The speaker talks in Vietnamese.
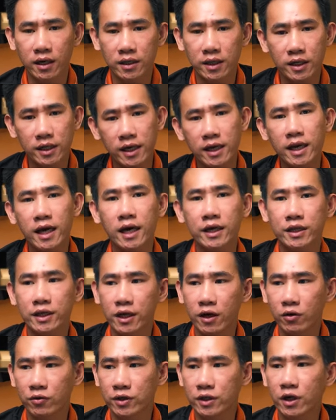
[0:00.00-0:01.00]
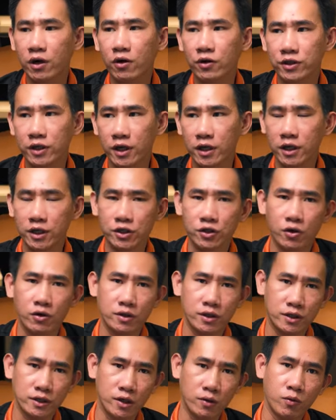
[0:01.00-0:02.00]
thiết kế lại thì hầu như họ sẽ lựa chọn
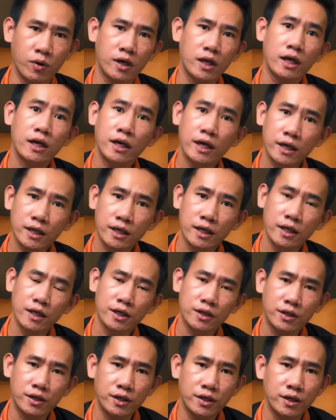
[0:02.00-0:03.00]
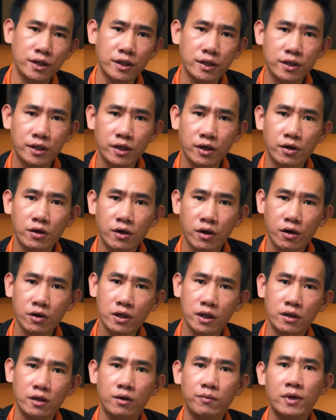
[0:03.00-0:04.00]
những dòng loa đứng hết. Thì chỉ có nó
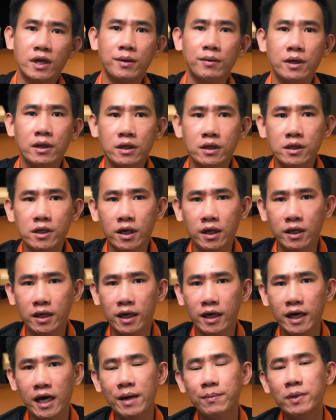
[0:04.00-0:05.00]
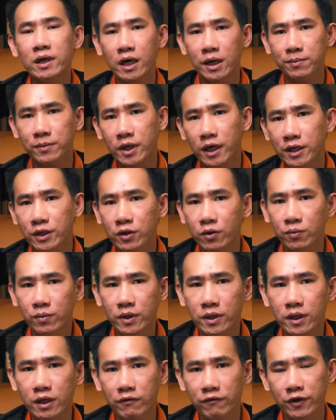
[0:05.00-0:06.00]
thì nó mới đáp ứng được cái áp lực âm thanh, cũng
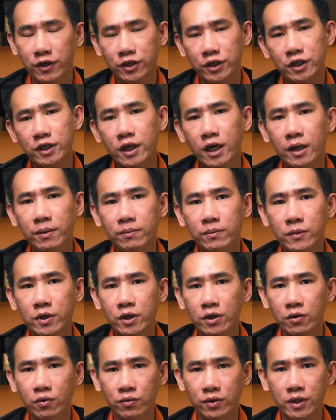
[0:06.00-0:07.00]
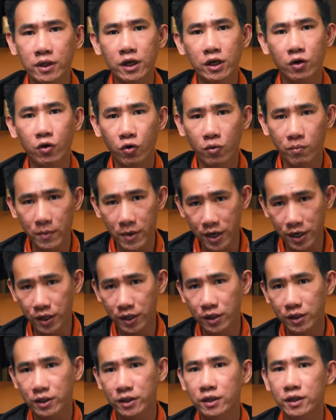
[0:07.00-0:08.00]
như là về chất âm, cũng như là độ bền,
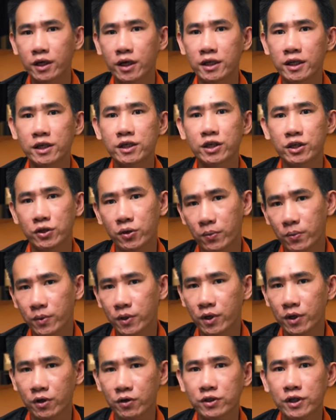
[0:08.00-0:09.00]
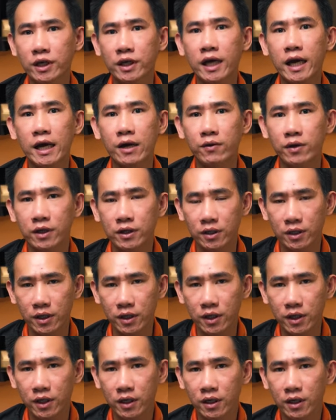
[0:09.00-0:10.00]
thời gian sử dụng nó sẽ cao hơn
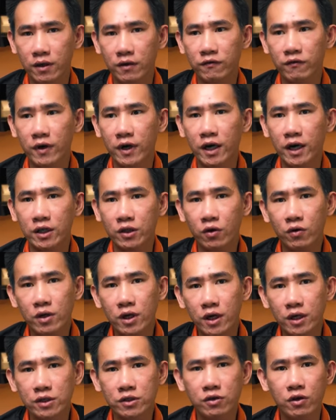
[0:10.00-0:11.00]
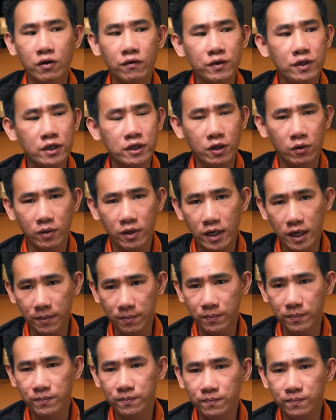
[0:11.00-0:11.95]
và tốt hơn so với những dòng loa nằm.